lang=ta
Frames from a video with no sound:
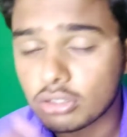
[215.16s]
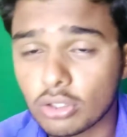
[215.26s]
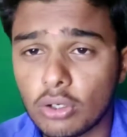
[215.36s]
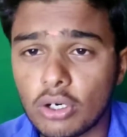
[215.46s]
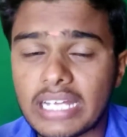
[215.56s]

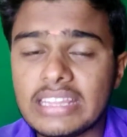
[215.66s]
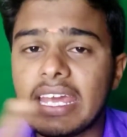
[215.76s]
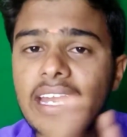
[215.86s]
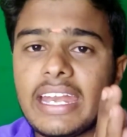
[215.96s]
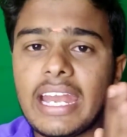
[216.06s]
ஸோ அந்த
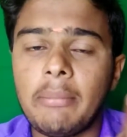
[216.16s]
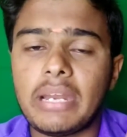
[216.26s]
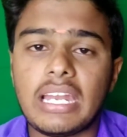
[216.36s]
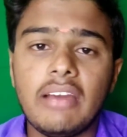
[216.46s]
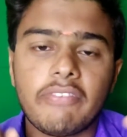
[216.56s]

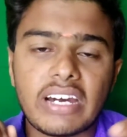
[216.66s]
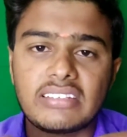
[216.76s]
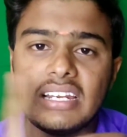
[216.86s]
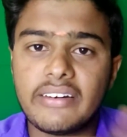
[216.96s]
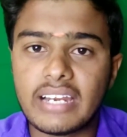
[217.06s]
என்டர்டைன்மெண்ட்டில்
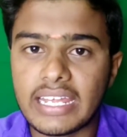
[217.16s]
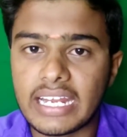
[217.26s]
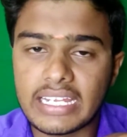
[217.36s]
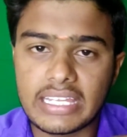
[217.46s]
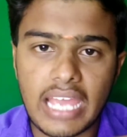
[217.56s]
ஃபர்ஸ்ட் லெவலில்
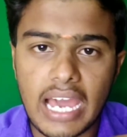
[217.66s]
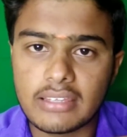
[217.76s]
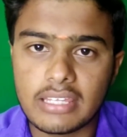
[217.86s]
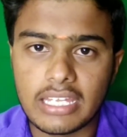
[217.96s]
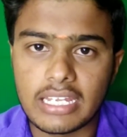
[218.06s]
இருக்கிறது
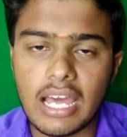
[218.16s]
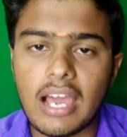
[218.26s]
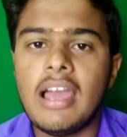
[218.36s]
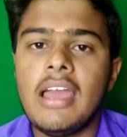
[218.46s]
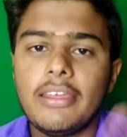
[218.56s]
யாரு தெரியுங்களா
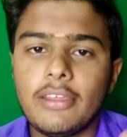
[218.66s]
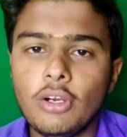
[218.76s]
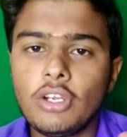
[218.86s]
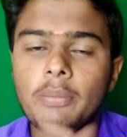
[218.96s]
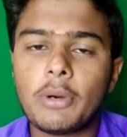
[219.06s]

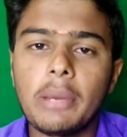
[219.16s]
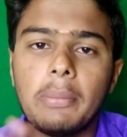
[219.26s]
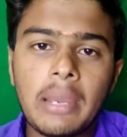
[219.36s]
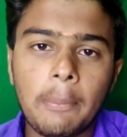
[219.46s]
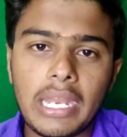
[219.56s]
யூடியூபோட
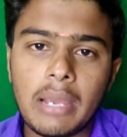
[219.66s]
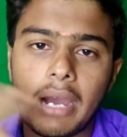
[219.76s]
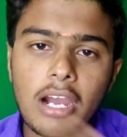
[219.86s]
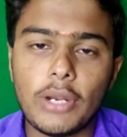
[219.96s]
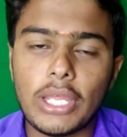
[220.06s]
மிகப்பெரிய
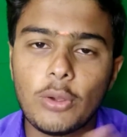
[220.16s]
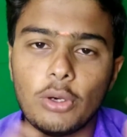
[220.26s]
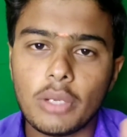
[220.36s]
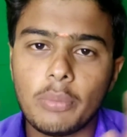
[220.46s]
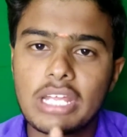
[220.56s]
பாகுபலி
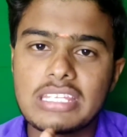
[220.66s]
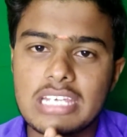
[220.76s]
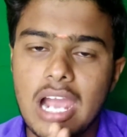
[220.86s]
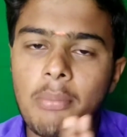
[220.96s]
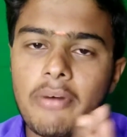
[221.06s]
யூடியூபோட
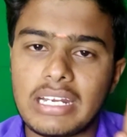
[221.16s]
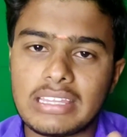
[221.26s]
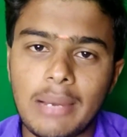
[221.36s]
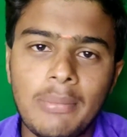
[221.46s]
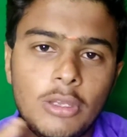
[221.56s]
ஜாம்பவான்
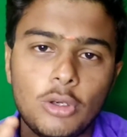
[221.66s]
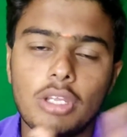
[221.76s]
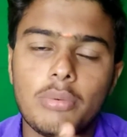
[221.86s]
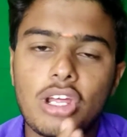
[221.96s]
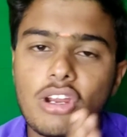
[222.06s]
தமிழ்
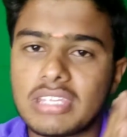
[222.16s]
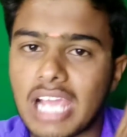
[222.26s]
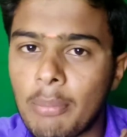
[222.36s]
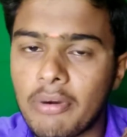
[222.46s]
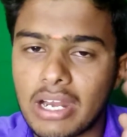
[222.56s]
யூடியூபோட ஒரு
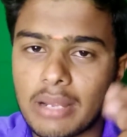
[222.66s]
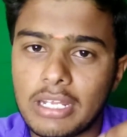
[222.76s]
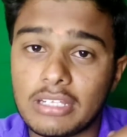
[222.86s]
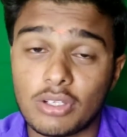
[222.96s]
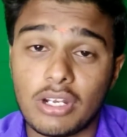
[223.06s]
ஜாம்பவான்
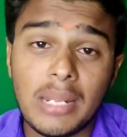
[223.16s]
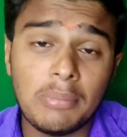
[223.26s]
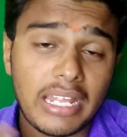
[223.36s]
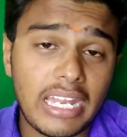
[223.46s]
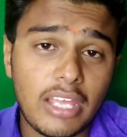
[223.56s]
அப்படின்னு
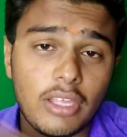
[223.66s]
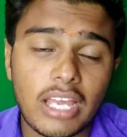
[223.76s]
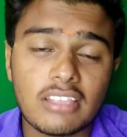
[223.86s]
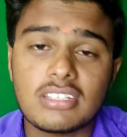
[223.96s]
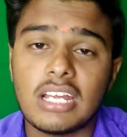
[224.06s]
சொல்லலாம் நிறைய
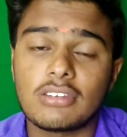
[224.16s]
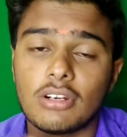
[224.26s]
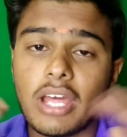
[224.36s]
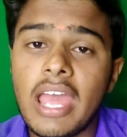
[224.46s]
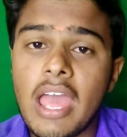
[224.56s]

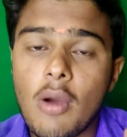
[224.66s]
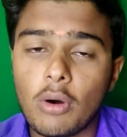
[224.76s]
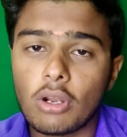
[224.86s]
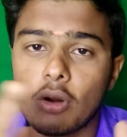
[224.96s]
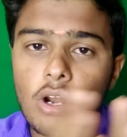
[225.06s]
யங்ஸ்டர்ஸோட
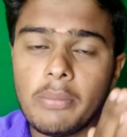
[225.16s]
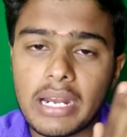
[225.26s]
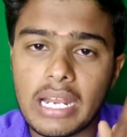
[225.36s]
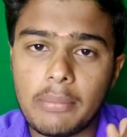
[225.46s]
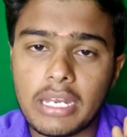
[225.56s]
ஒரு ரோல்
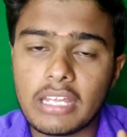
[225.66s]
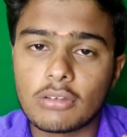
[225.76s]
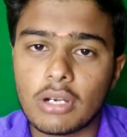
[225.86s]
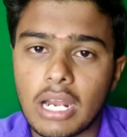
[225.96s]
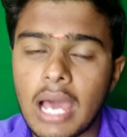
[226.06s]
மாடல் அப்படின்னு
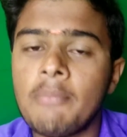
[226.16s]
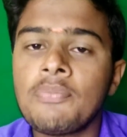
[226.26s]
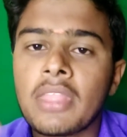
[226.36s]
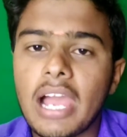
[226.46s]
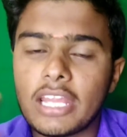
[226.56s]
சொல்லலாம்
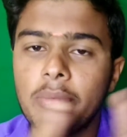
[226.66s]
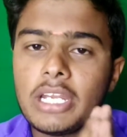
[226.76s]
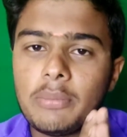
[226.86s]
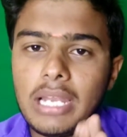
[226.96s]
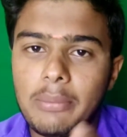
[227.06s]
அது
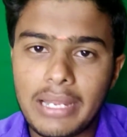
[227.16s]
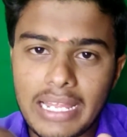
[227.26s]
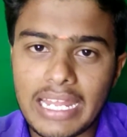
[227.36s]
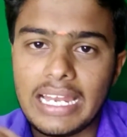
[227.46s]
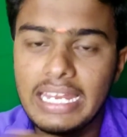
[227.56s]
மட்டும் இல்லாமல் நிறைய